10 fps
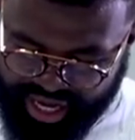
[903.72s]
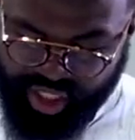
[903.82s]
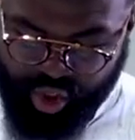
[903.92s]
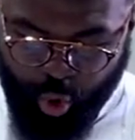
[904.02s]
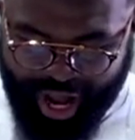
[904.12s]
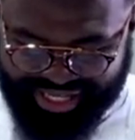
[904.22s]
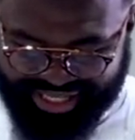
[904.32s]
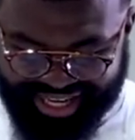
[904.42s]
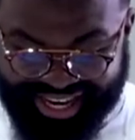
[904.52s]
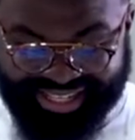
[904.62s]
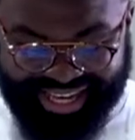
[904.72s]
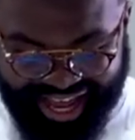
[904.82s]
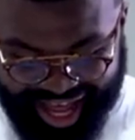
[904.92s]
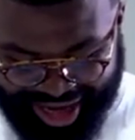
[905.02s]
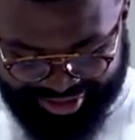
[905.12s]
et Joas et
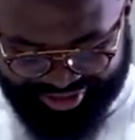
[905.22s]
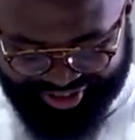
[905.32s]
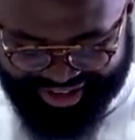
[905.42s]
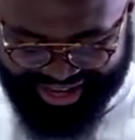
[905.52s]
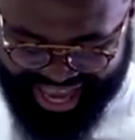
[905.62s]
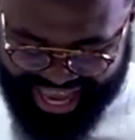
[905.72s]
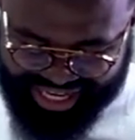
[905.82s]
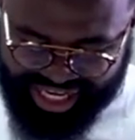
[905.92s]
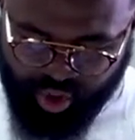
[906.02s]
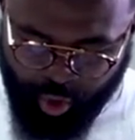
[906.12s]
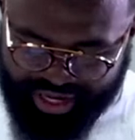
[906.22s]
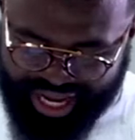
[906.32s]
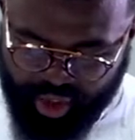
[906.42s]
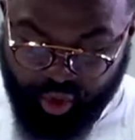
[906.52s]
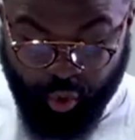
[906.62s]
Saraph qui
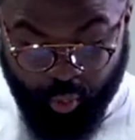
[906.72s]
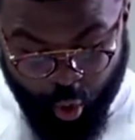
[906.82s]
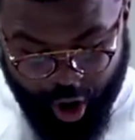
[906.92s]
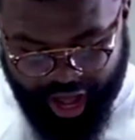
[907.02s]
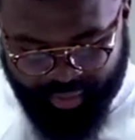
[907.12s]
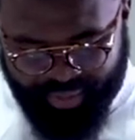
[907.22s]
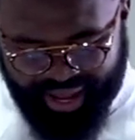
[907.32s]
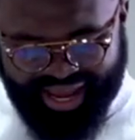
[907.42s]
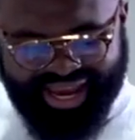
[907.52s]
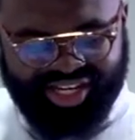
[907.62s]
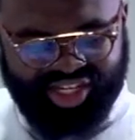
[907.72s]
dominèrent sur Moab et